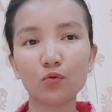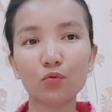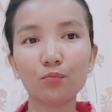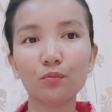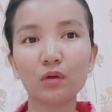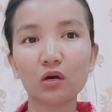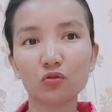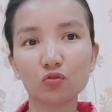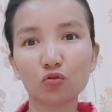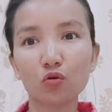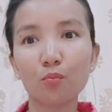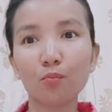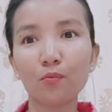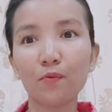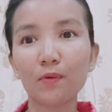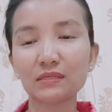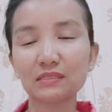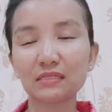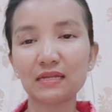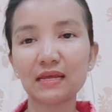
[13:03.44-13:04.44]
มข้าวต้มบ
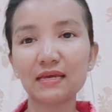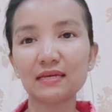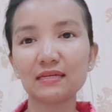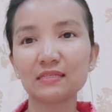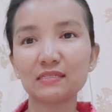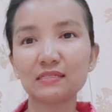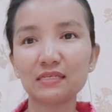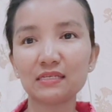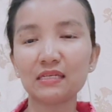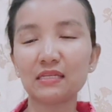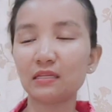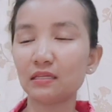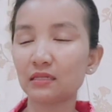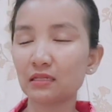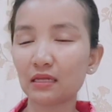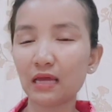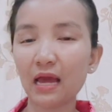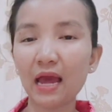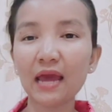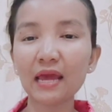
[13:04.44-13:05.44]
ว่าจะได้สิน
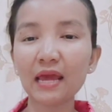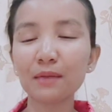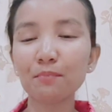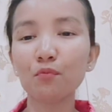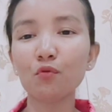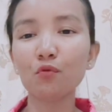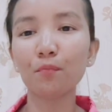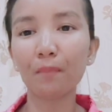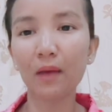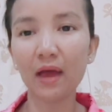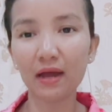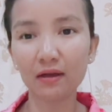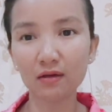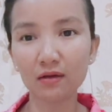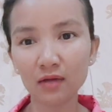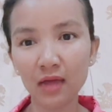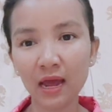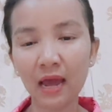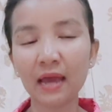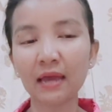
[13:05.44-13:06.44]
ไข่ปูปลาคื
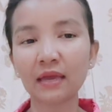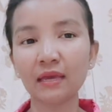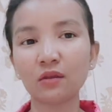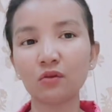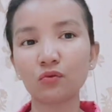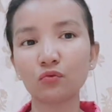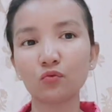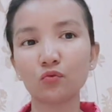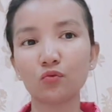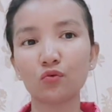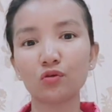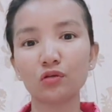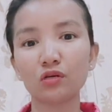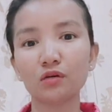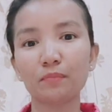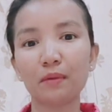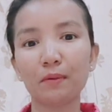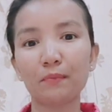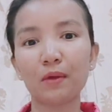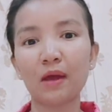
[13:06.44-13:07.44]
อหายเนาะทุกคนคือ
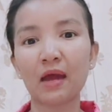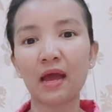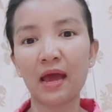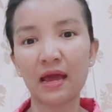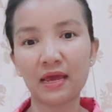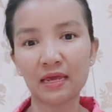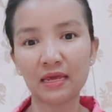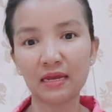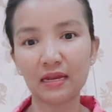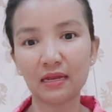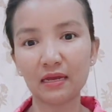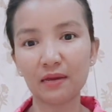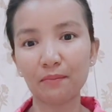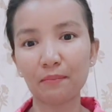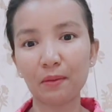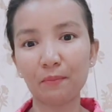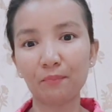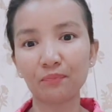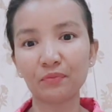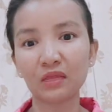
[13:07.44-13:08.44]
แบบว่าหายแล้วก็แบ
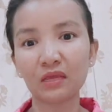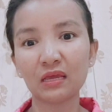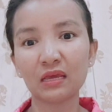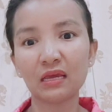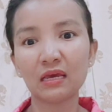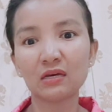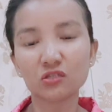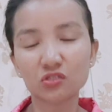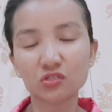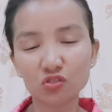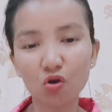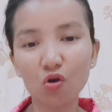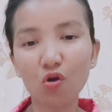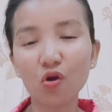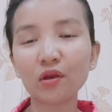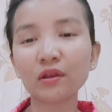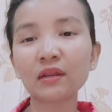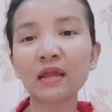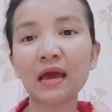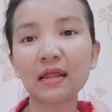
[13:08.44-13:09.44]
บซ้อ
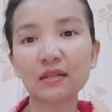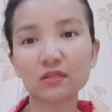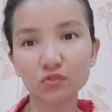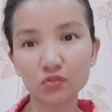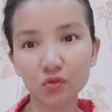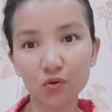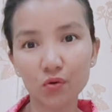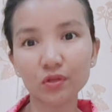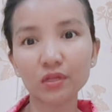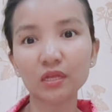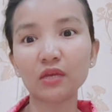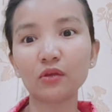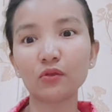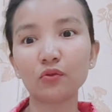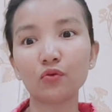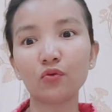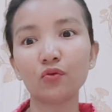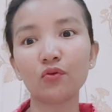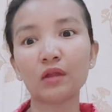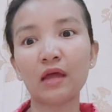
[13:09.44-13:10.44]
นหันซ้อนหนี
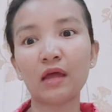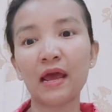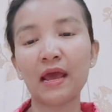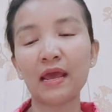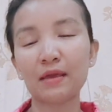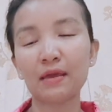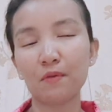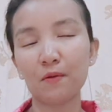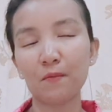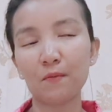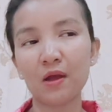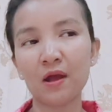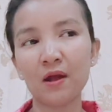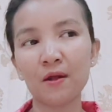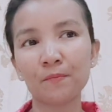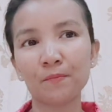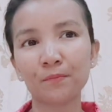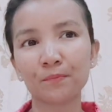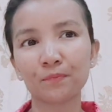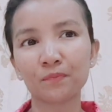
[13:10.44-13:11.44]
ทุกคนหายแบบว่า
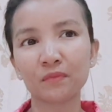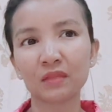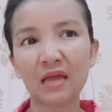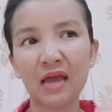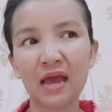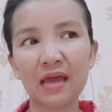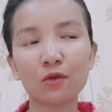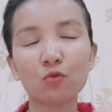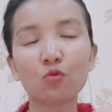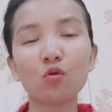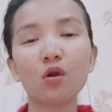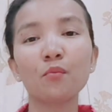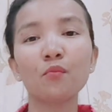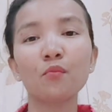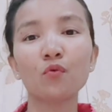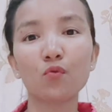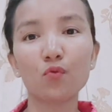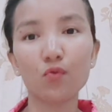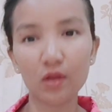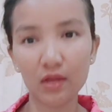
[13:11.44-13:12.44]
ให้ความ
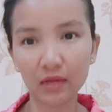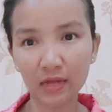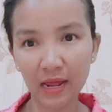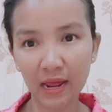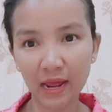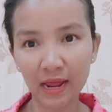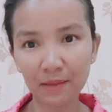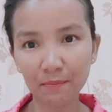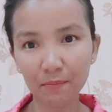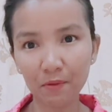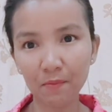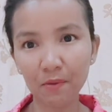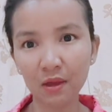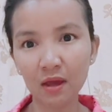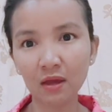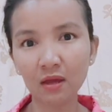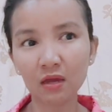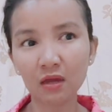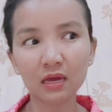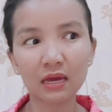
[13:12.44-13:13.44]
รู้แล้วก็ให้แบบว่า
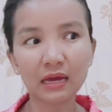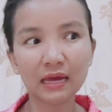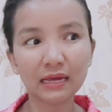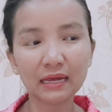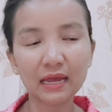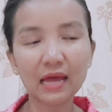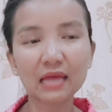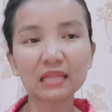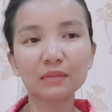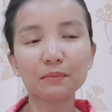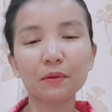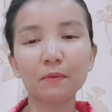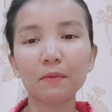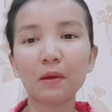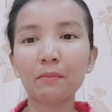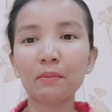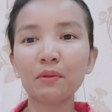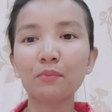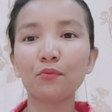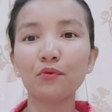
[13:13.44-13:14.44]
การที่แบบว่า
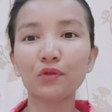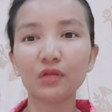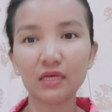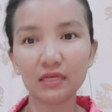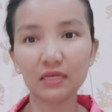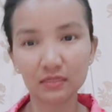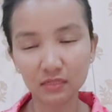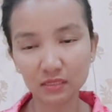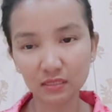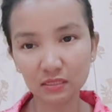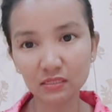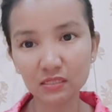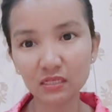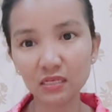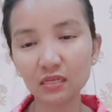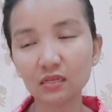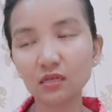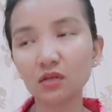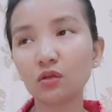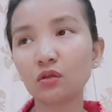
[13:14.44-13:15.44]
มันบ่ดีจังจังซี่
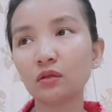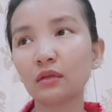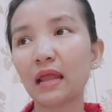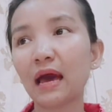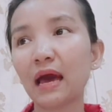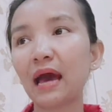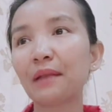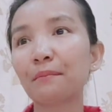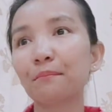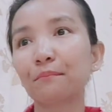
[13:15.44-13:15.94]
เด้อร้าน